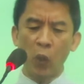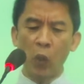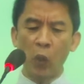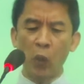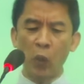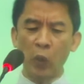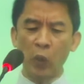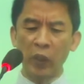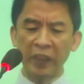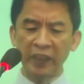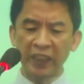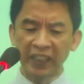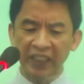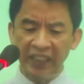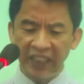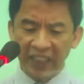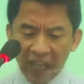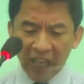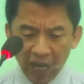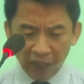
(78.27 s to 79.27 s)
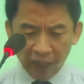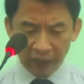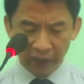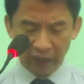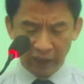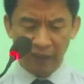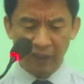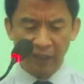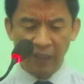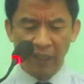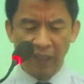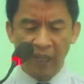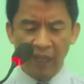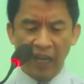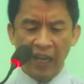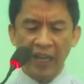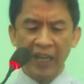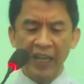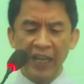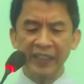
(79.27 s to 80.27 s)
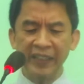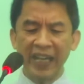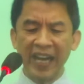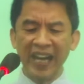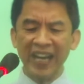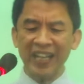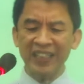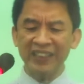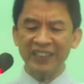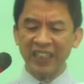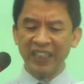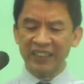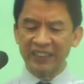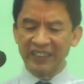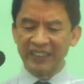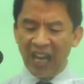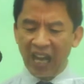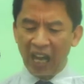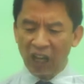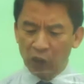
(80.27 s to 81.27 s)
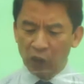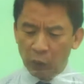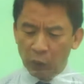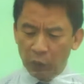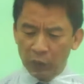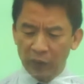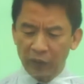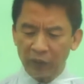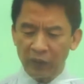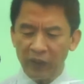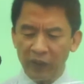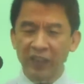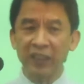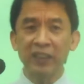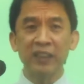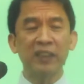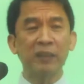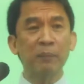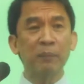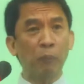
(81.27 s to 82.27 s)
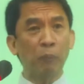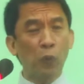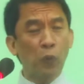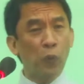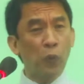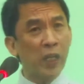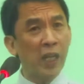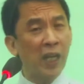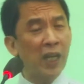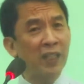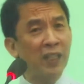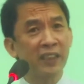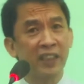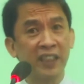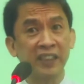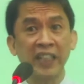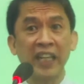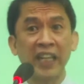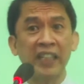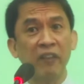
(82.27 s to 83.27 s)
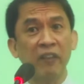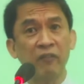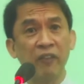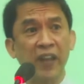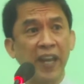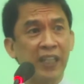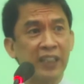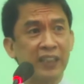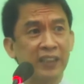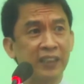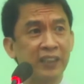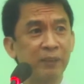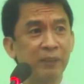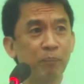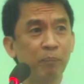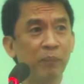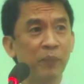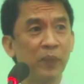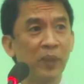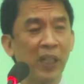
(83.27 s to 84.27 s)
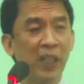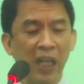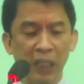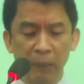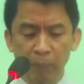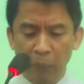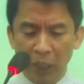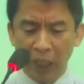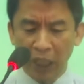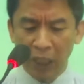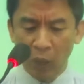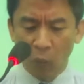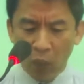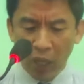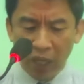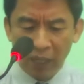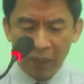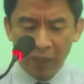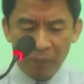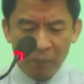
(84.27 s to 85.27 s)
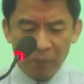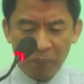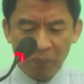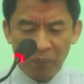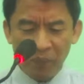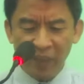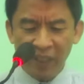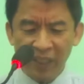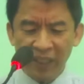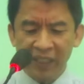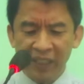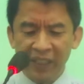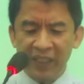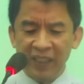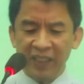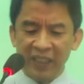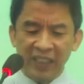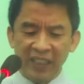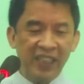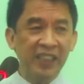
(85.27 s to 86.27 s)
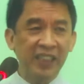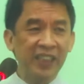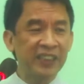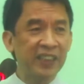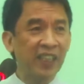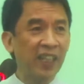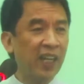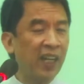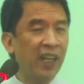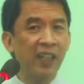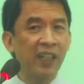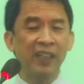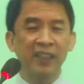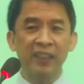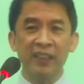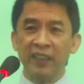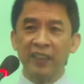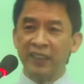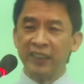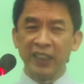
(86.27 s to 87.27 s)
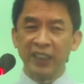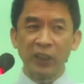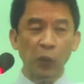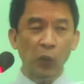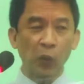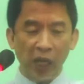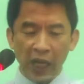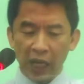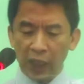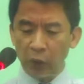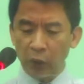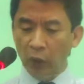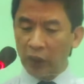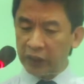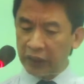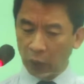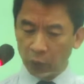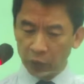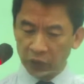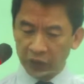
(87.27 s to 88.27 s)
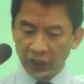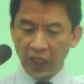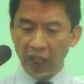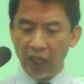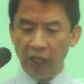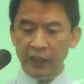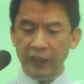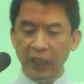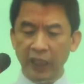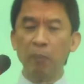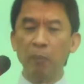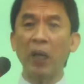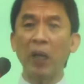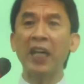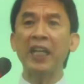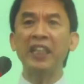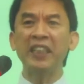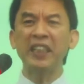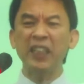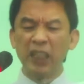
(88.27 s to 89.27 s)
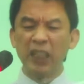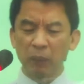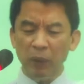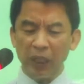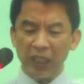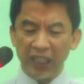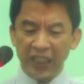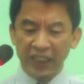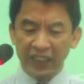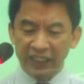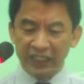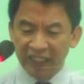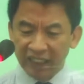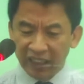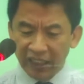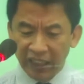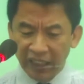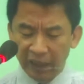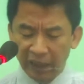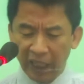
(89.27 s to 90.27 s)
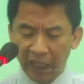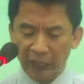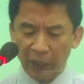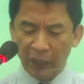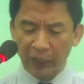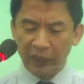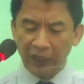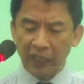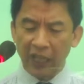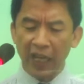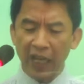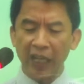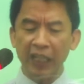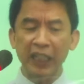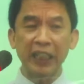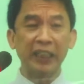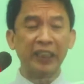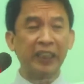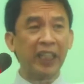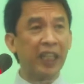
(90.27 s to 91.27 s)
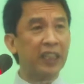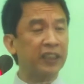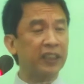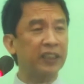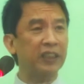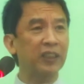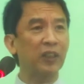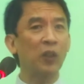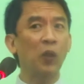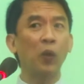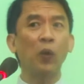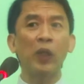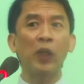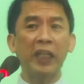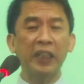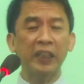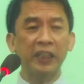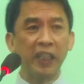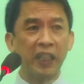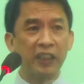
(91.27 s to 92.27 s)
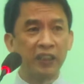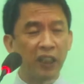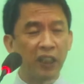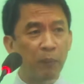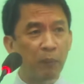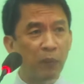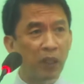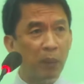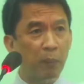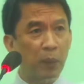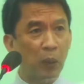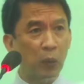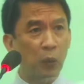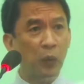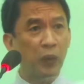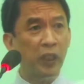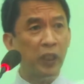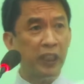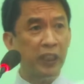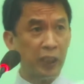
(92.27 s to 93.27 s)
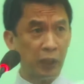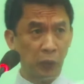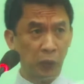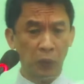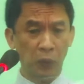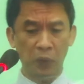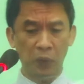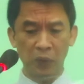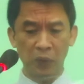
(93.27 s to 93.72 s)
hindi tiyak ay dahil sa takot. Una, sa side effects. At pangalawa, hindi sila sigurado at takot sila dahil baka hindi naman lig- na- nakakaligtas o ligtas ang mga bakunang ito.